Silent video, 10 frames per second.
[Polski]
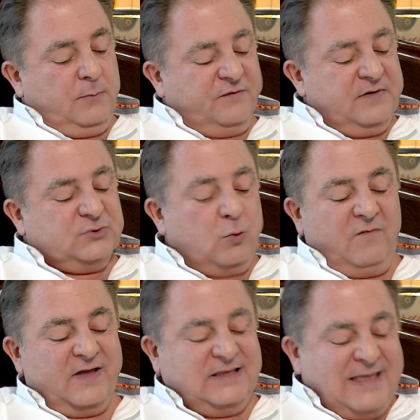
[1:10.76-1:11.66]
bowiem
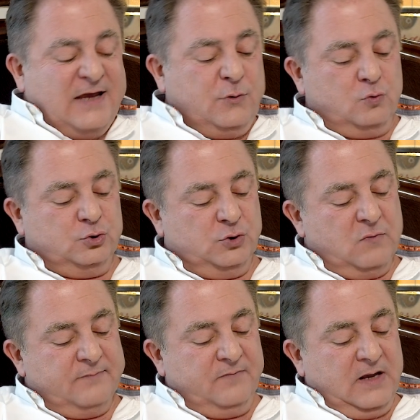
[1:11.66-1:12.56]
słowa tej
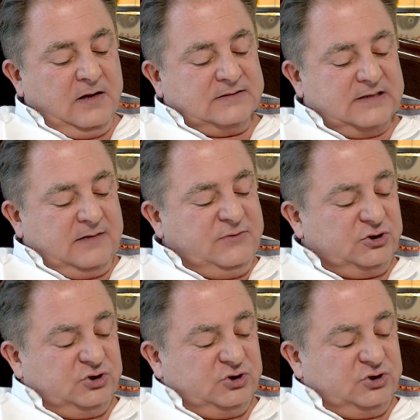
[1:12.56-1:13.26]
użyłem. Zatem